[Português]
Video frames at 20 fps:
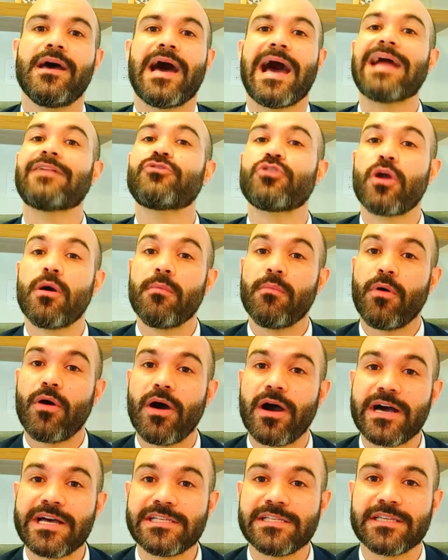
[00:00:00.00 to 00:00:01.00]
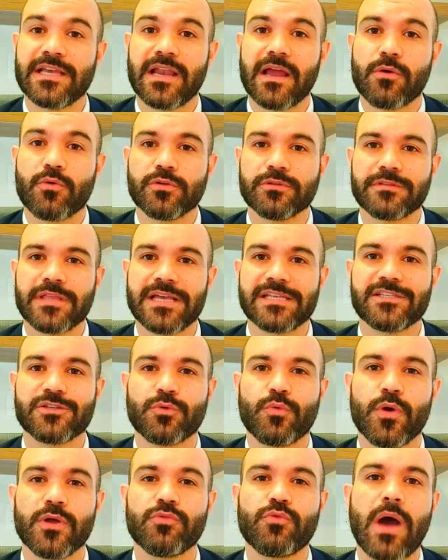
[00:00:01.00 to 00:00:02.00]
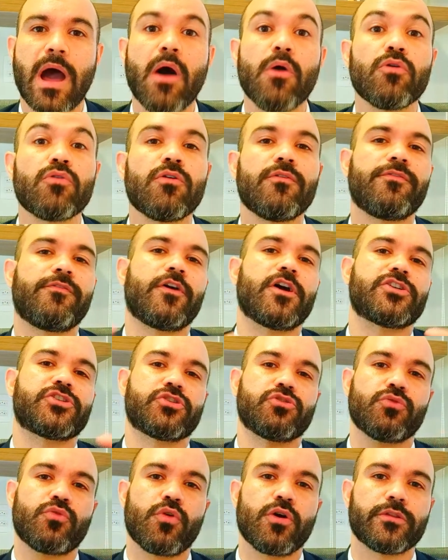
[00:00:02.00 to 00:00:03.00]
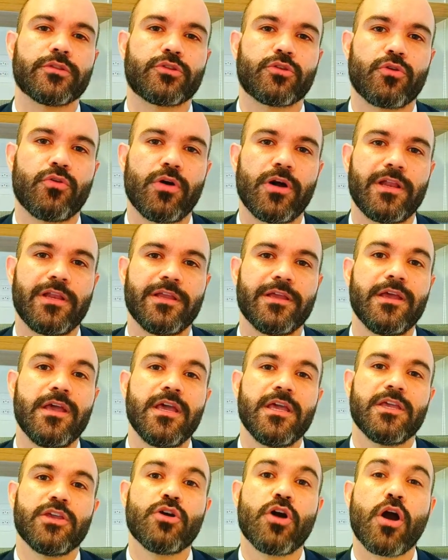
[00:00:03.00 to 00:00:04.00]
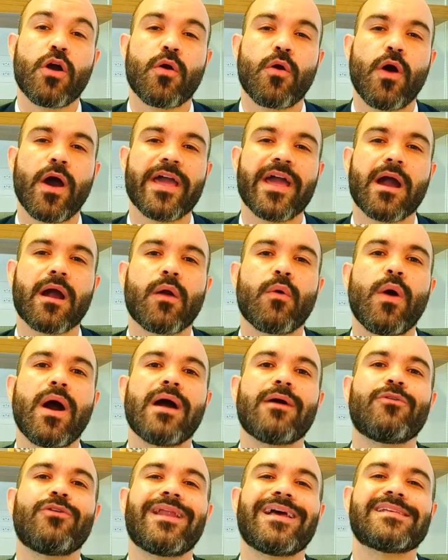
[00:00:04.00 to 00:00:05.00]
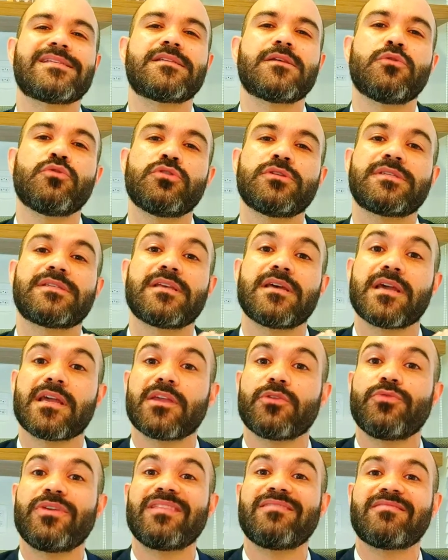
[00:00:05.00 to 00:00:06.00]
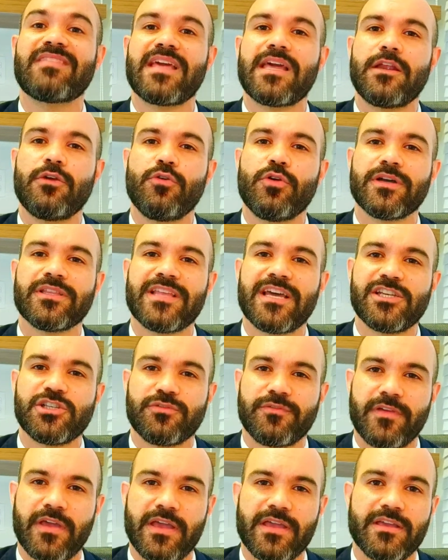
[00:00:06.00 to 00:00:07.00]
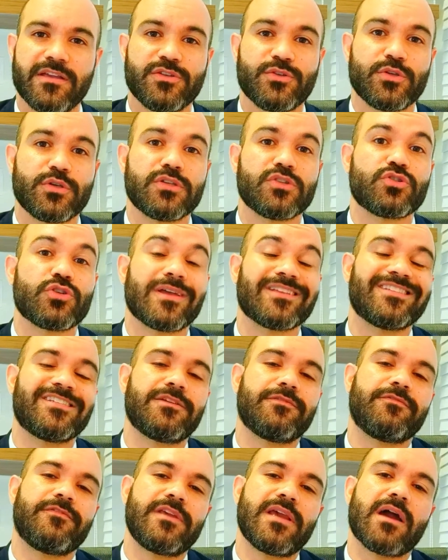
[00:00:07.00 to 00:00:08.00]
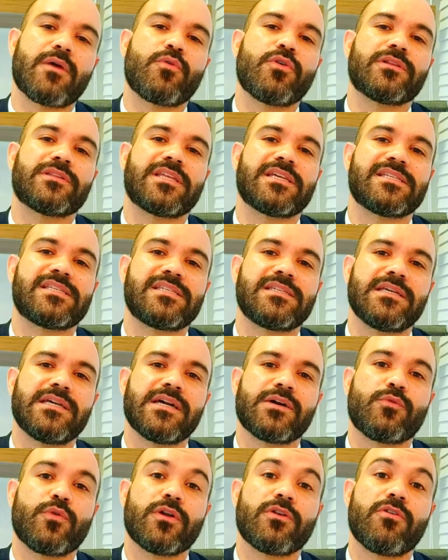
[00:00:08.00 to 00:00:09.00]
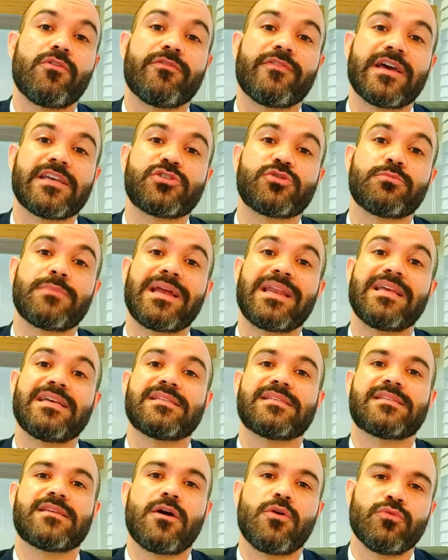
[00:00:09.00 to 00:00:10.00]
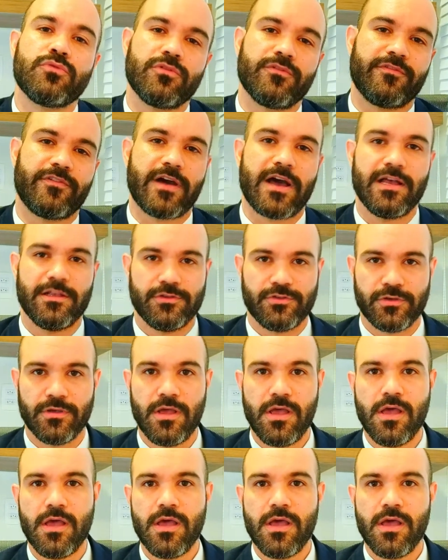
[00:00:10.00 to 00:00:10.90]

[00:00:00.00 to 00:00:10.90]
A trombose ela acontece quando algo foge do controle e ocorre a coagulação do sangue no interior das veias, o que só devia acontecer quando houvesse uma lesão do vaso.